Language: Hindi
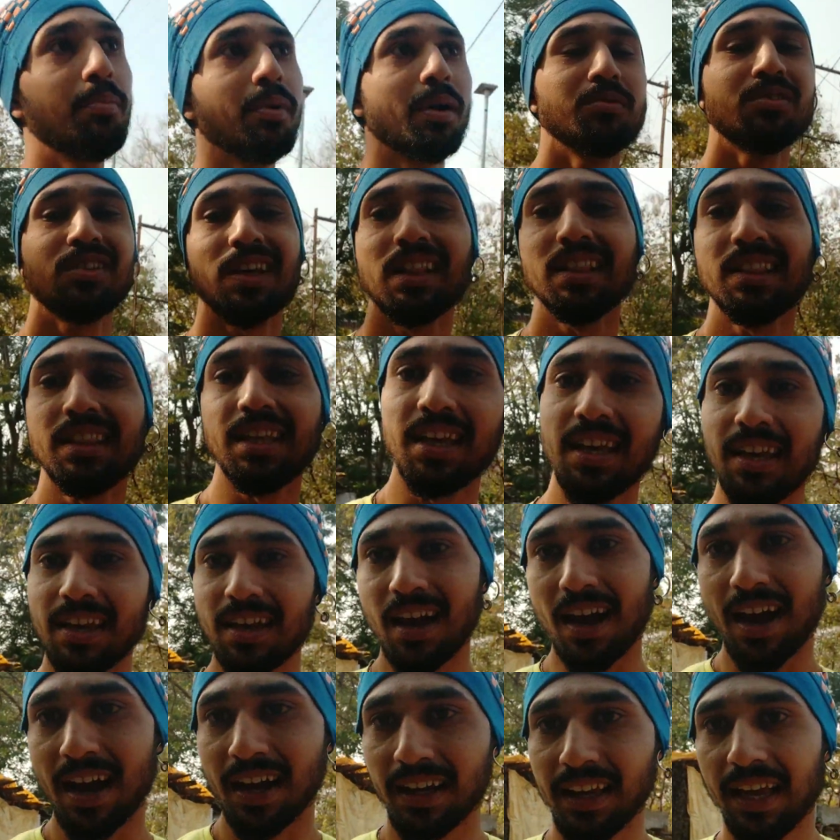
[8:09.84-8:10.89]
में हम चलते हैं
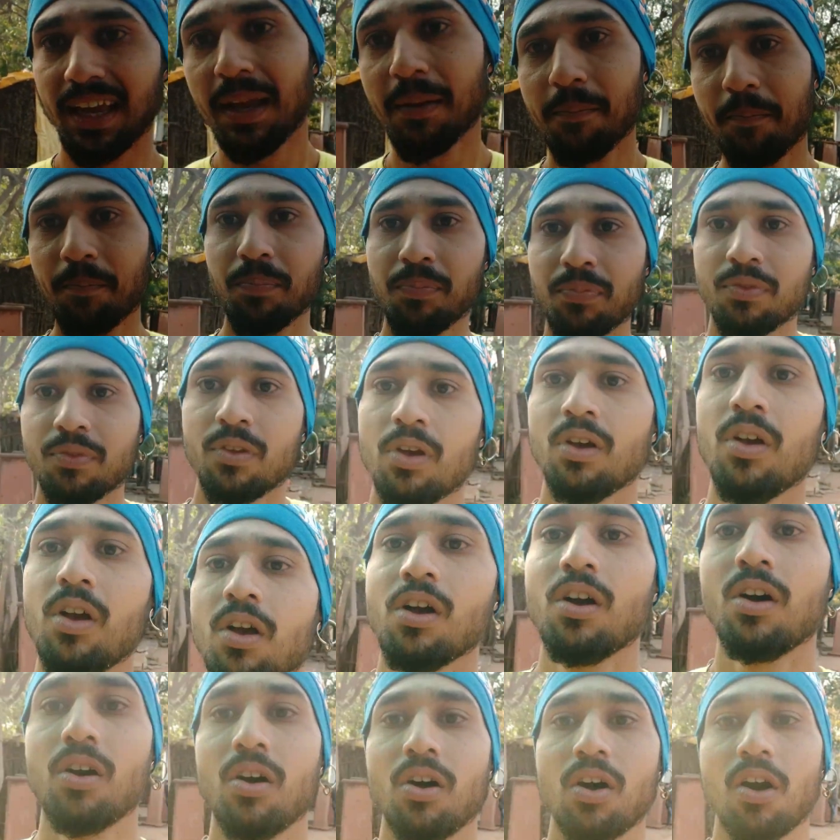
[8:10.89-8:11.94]
आगे
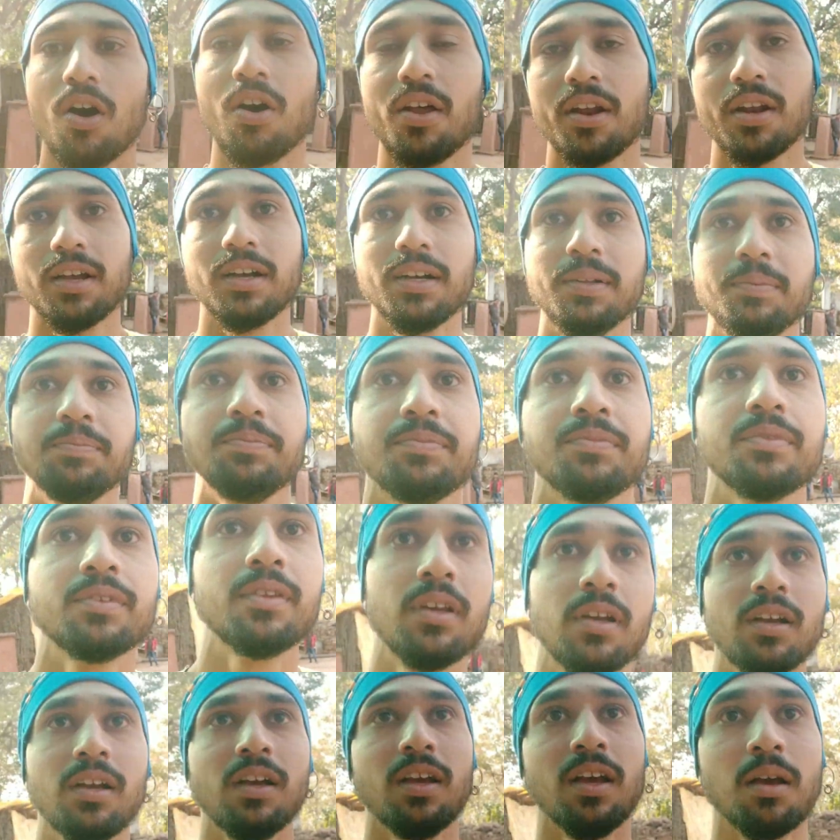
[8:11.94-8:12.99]
और
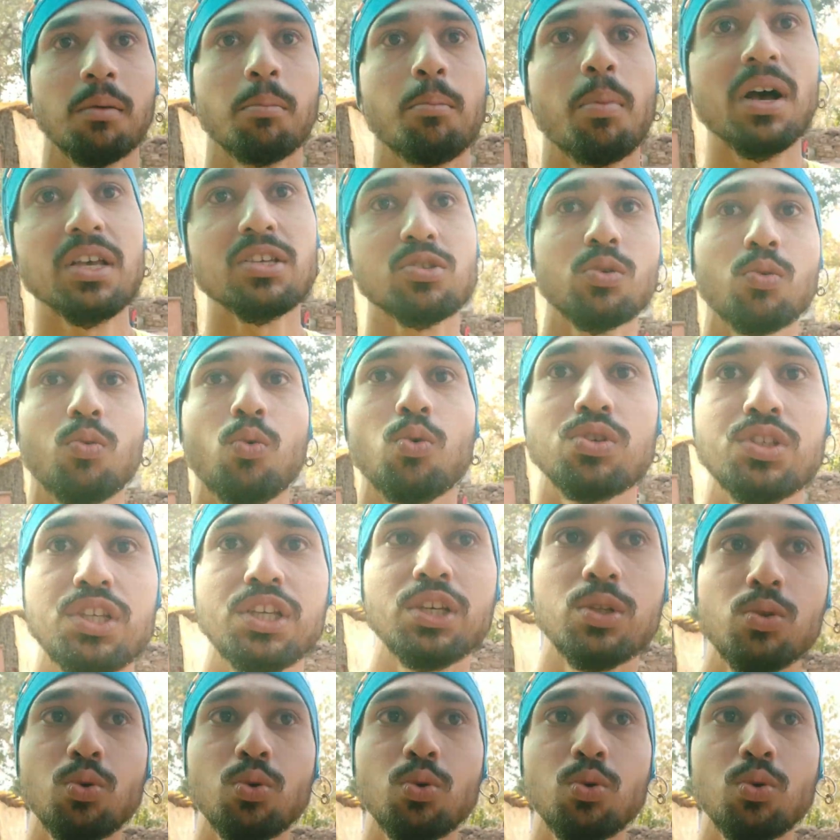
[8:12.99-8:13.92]
बस कुछ ही